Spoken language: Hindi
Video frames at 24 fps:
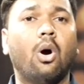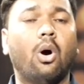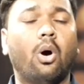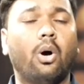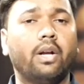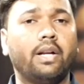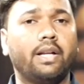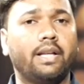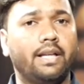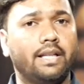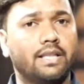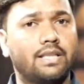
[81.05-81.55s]

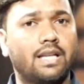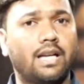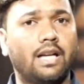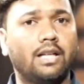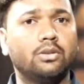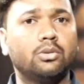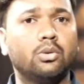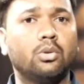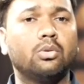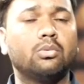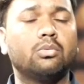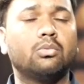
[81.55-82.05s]
और इसका
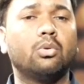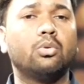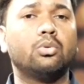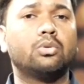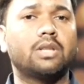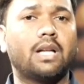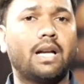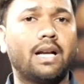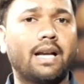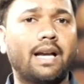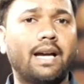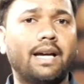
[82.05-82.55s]
जो
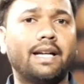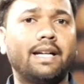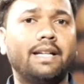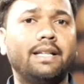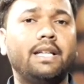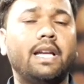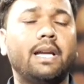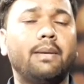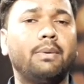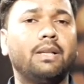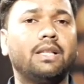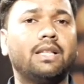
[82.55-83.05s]
दूसरा कारण
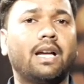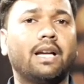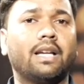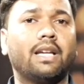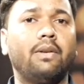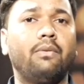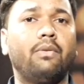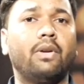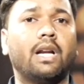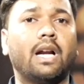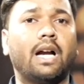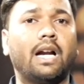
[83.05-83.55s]
ये भी था कि
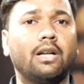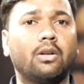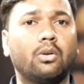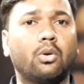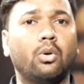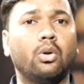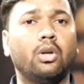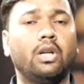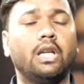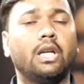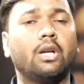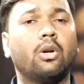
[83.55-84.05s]
विराट
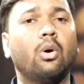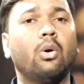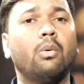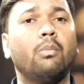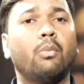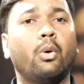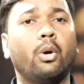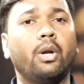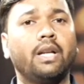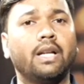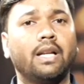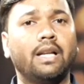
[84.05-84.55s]
कोहली को
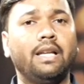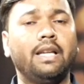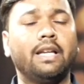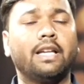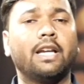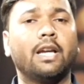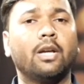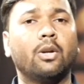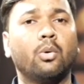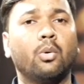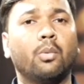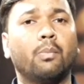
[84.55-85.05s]
मोइन अली
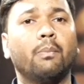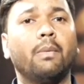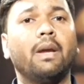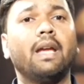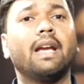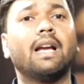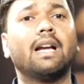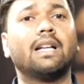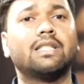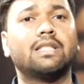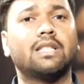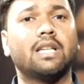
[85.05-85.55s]
के रूप में
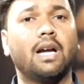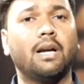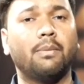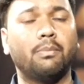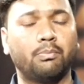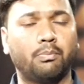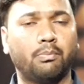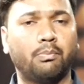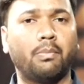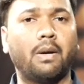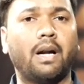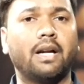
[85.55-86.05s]
एक अच्छा
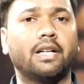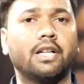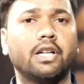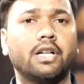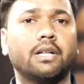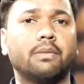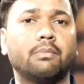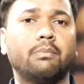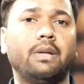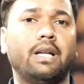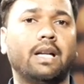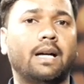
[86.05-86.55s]

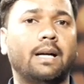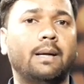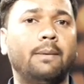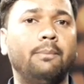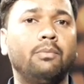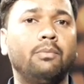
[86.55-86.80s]
पार्टनर मिला